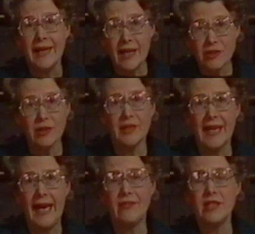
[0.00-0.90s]
è la
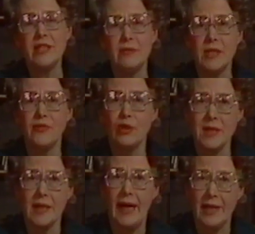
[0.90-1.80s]
cavità
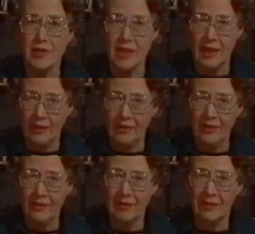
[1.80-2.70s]
gastrovascolare che
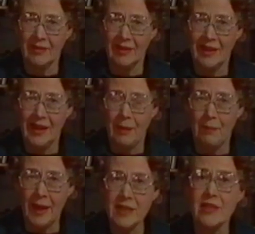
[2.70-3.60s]
forma
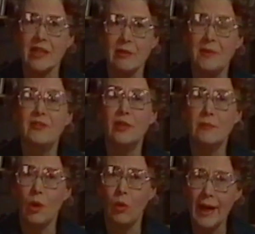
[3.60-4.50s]
l'idroscheletro.
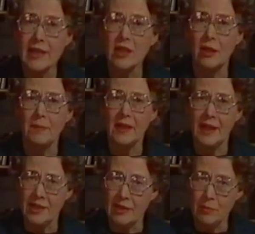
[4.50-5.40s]
Questo animale
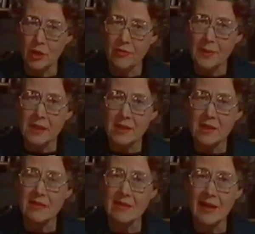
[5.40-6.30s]
può compiere
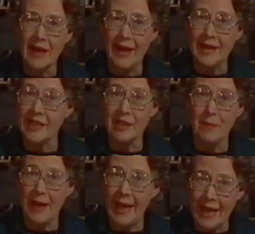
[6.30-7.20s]
movimenti abbastanza
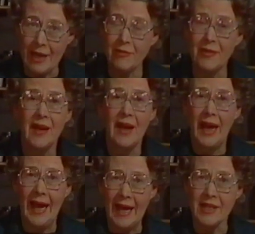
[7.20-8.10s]
complicati e può
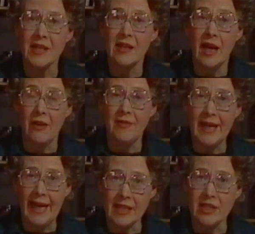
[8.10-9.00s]
comportarsi
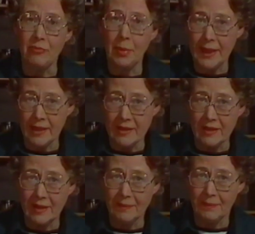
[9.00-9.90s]
attivamente come
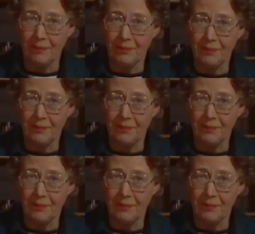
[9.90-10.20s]
predatore.